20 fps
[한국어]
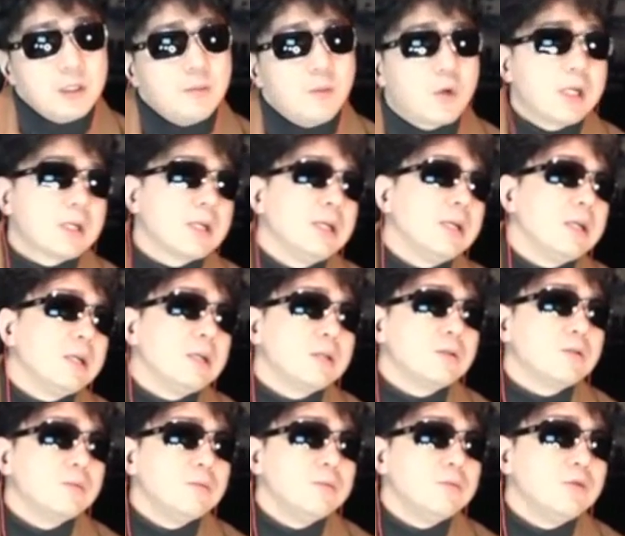뭐랄까
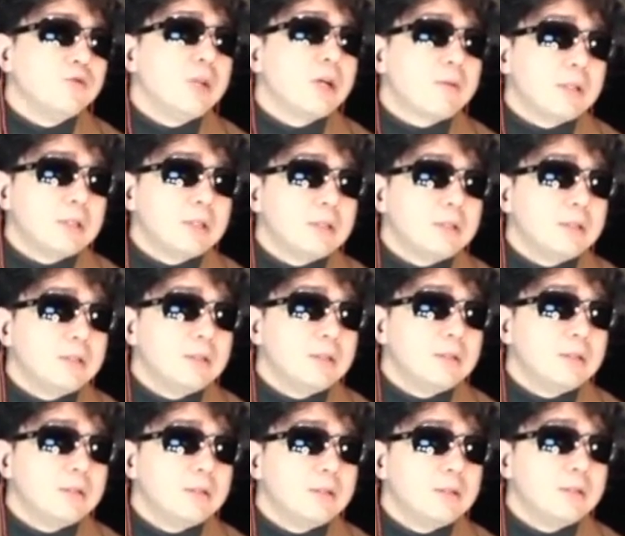좀
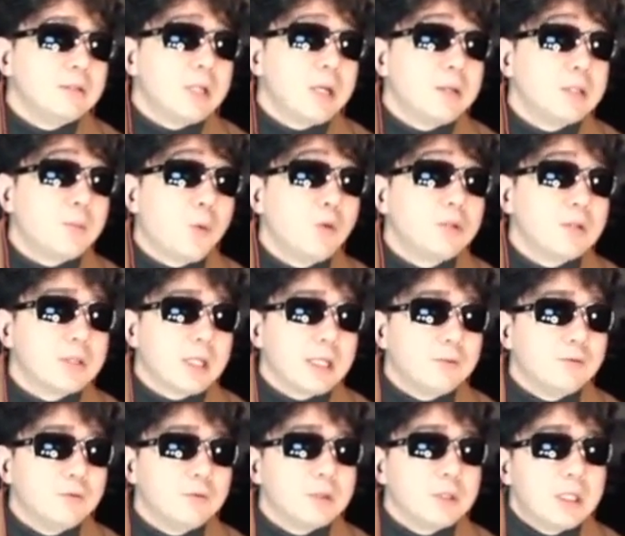윤핵관들의 이제 볼썽사
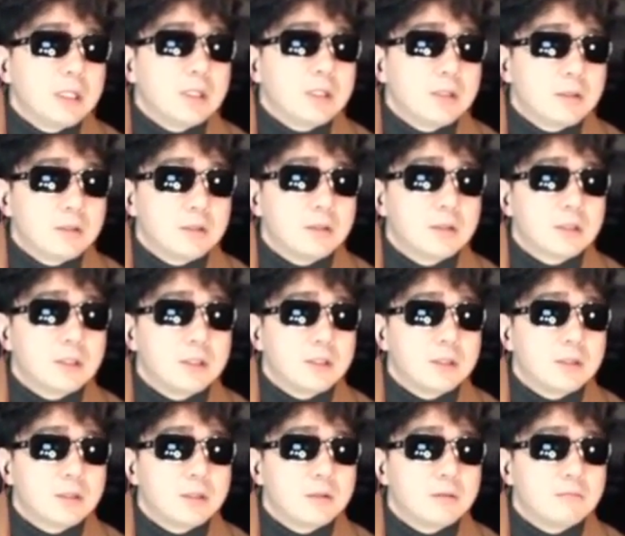나온 이런
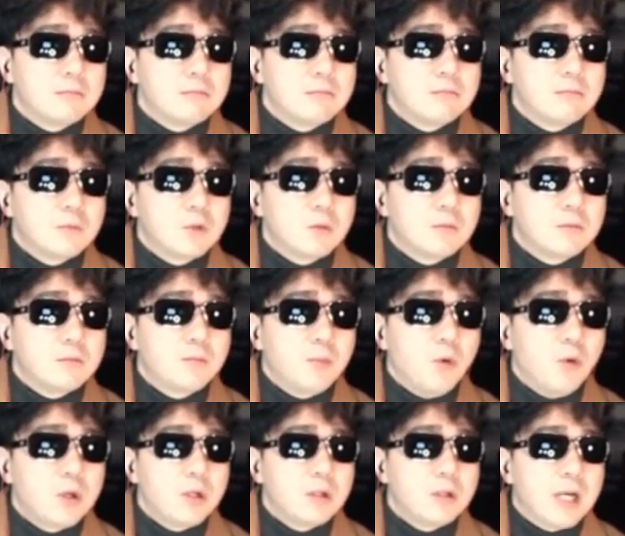그 어떤 좀
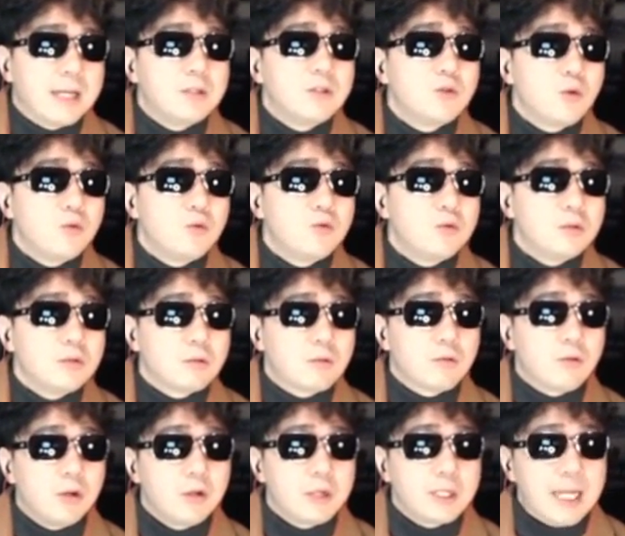보기 안 좋은
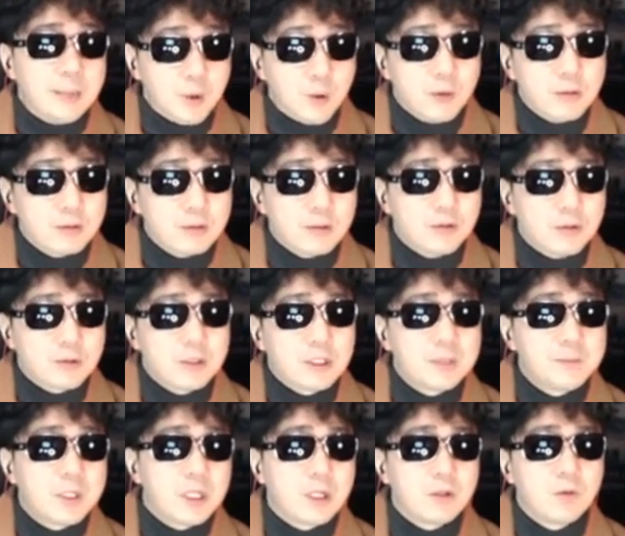권력의 남용 그리고 어떤
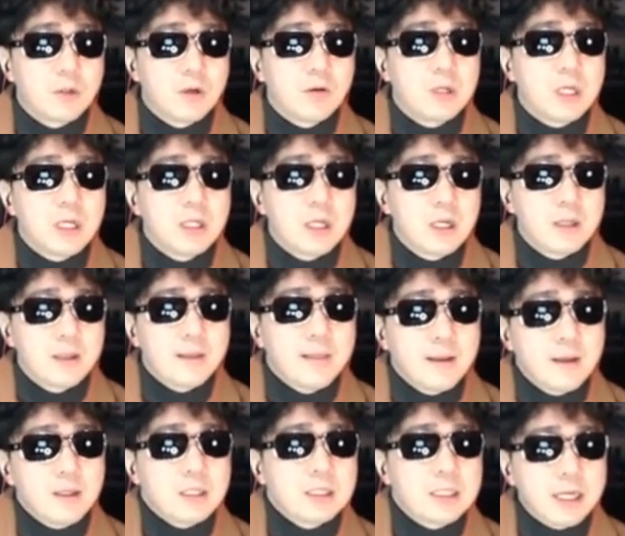집단 행동 여기에 대한
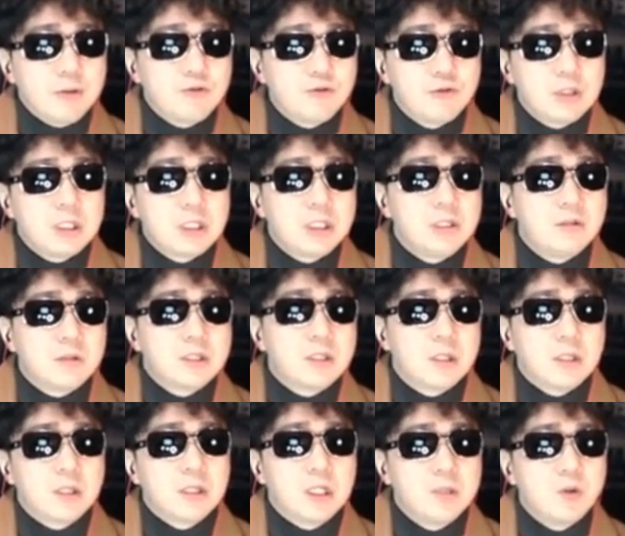자유주의
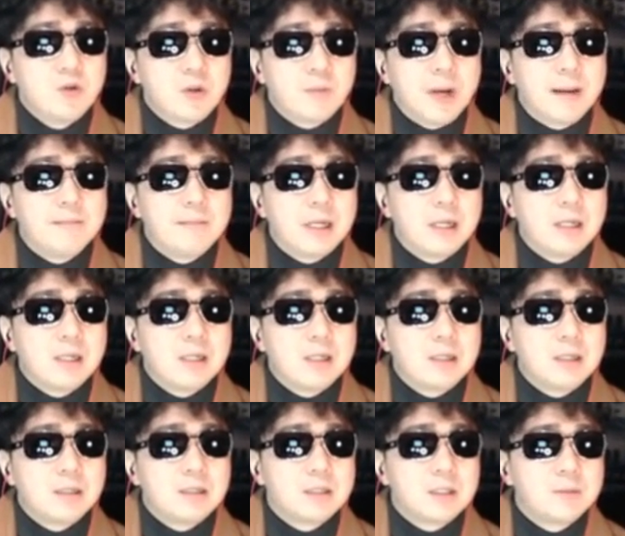진영에서의 기본적
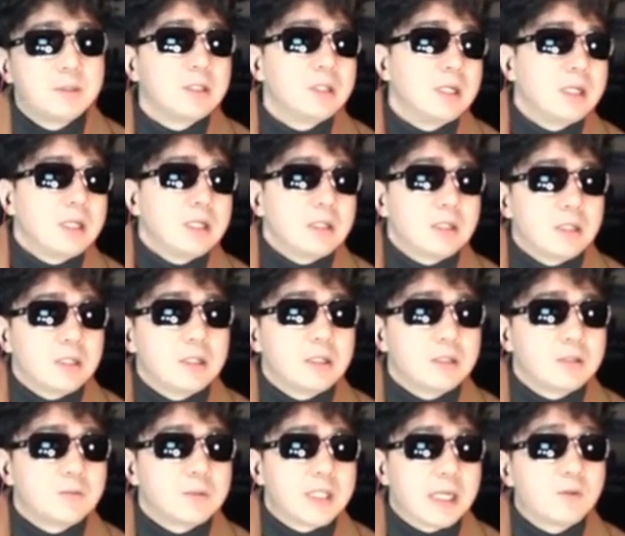반발심이 좀